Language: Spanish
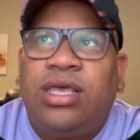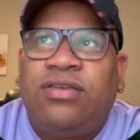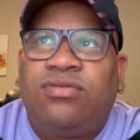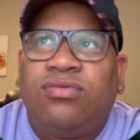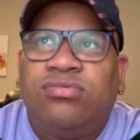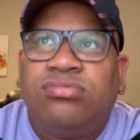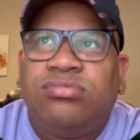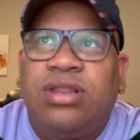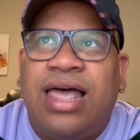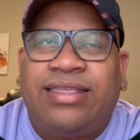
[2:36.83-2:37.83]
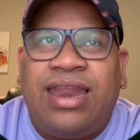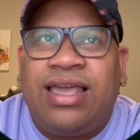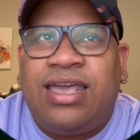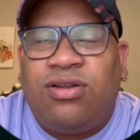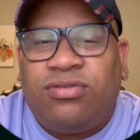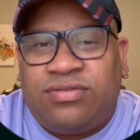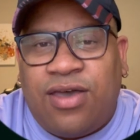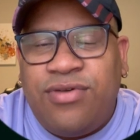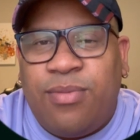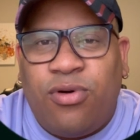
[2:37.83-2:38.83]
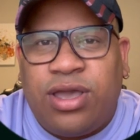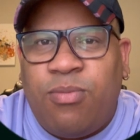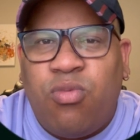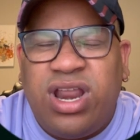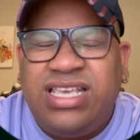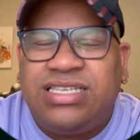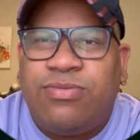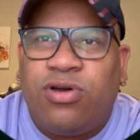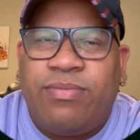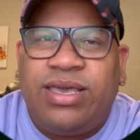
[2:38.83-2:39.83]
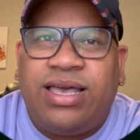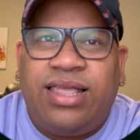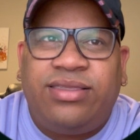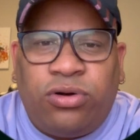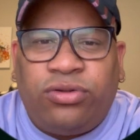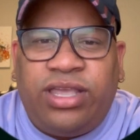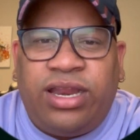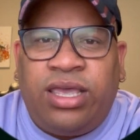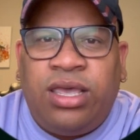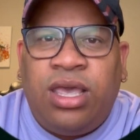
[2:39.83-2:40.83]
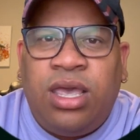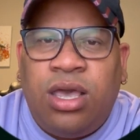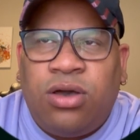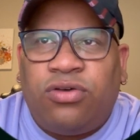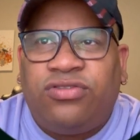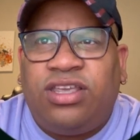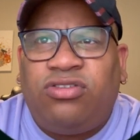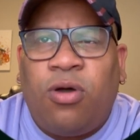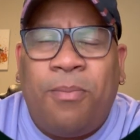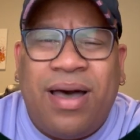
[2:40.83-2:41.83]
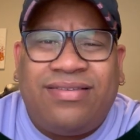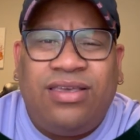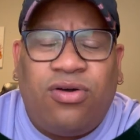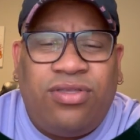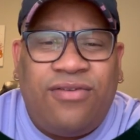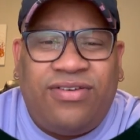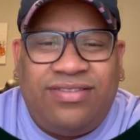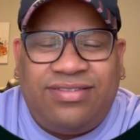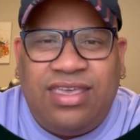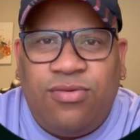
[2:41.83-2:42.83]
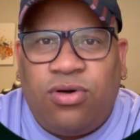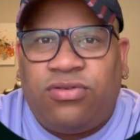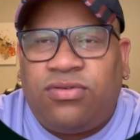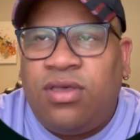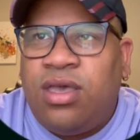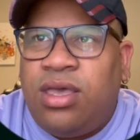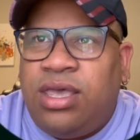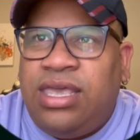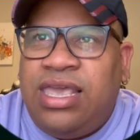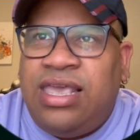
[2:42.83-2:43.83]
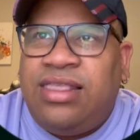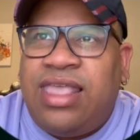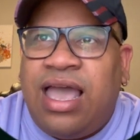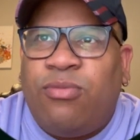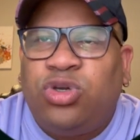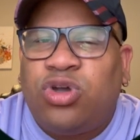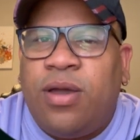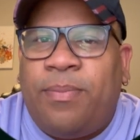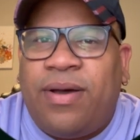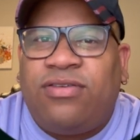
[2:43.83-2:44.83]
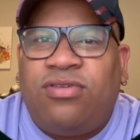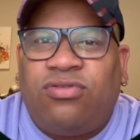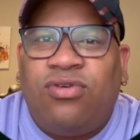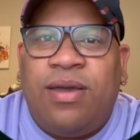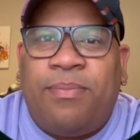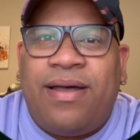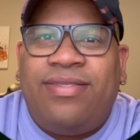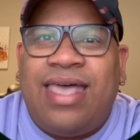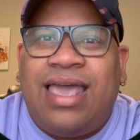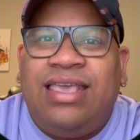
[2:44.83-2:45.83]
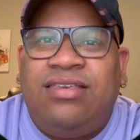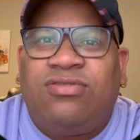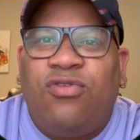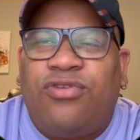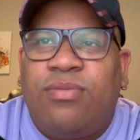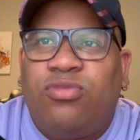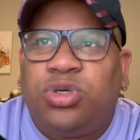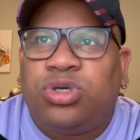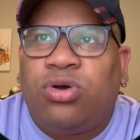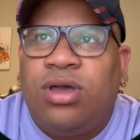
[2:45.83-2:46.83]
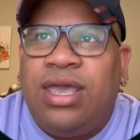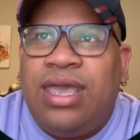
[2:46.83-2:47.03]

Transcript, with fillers: es un lateral que no sabíamos que es buenísimo, que me encanta. No tiene conceptos básicos defensivos y deja mucho espacio a sus espaldas y sufre mucho